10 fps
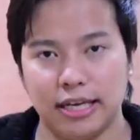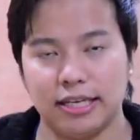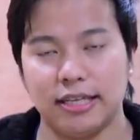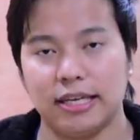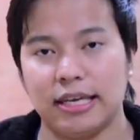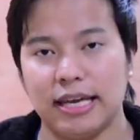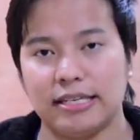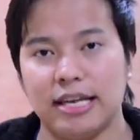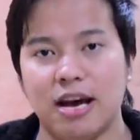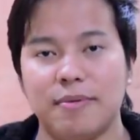दिखाया जाता है कि
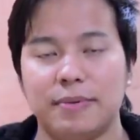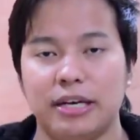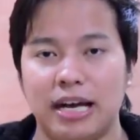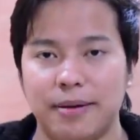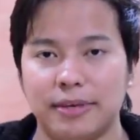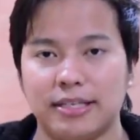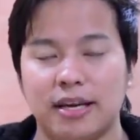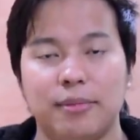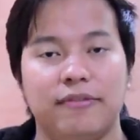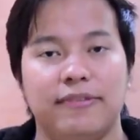कैसे आप अपने नाम के
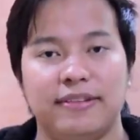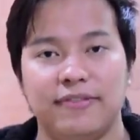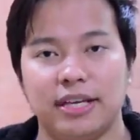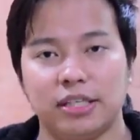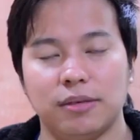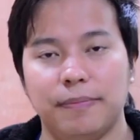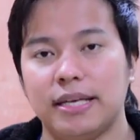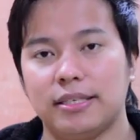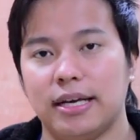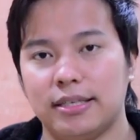सामने वेरिफिकेशन
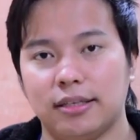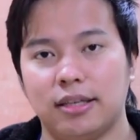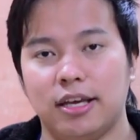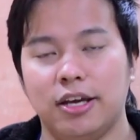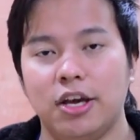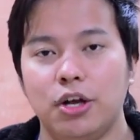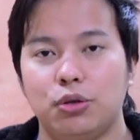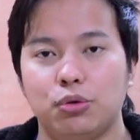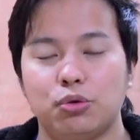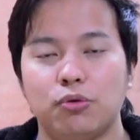बैच लगा सकते हैं
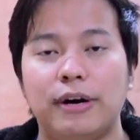तो दोस्तों